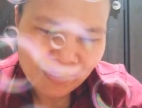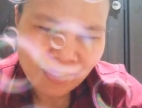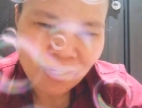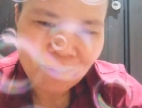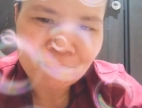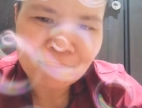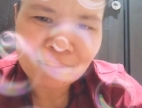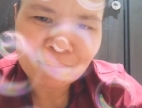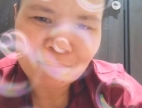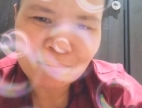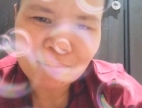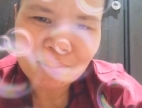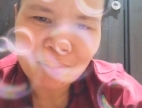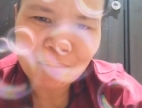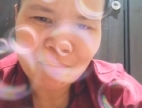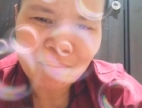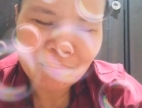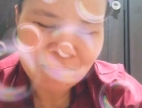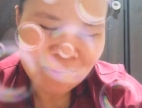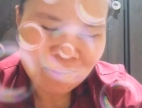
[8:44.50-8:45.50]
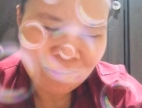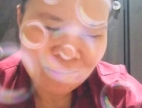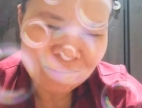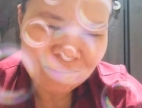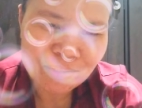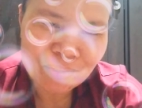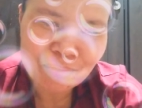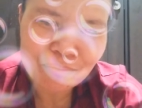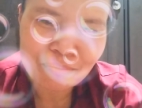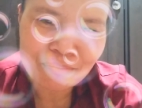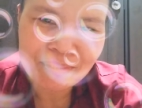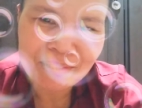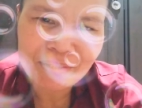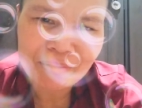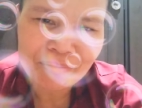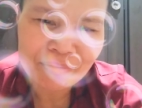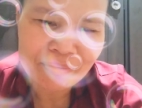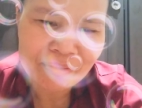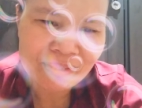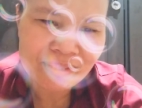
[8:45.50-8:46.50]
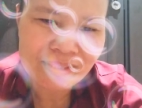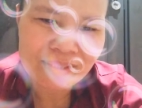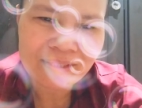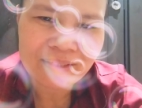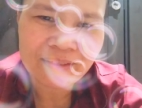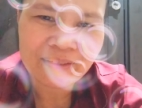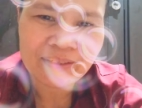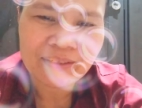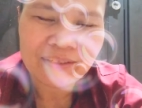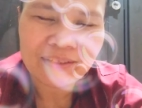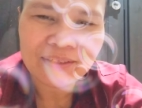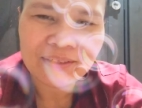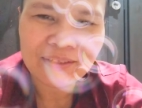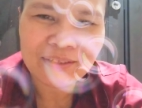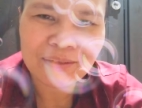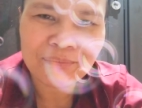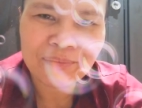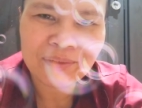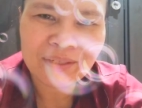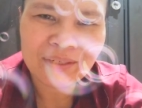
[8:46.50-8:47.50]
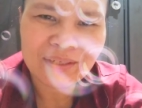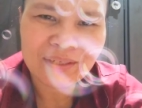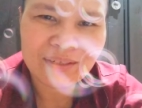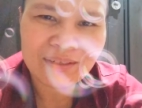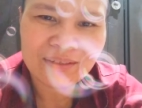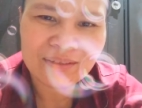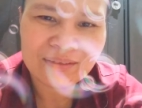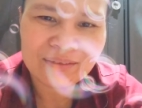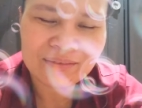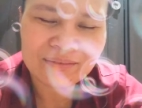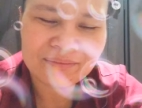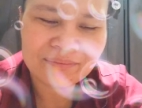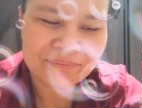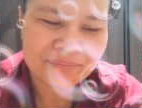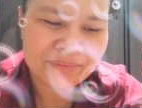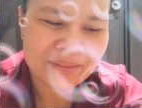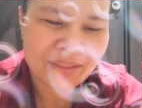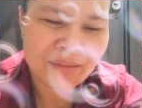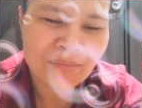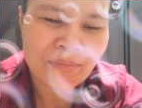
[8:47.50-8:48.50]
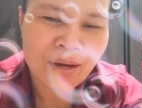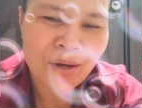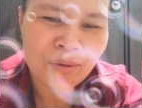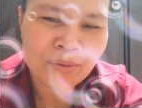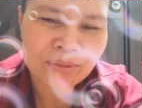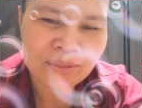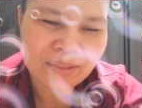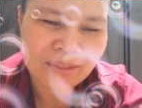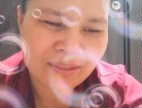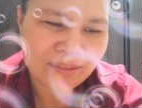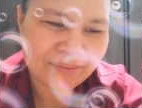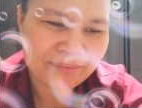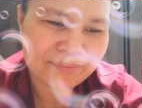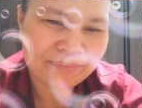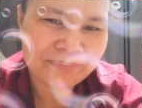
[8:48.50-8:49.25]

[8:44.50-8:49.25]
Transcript: maka-update mo sa akong mga new videos, mga trabaho sa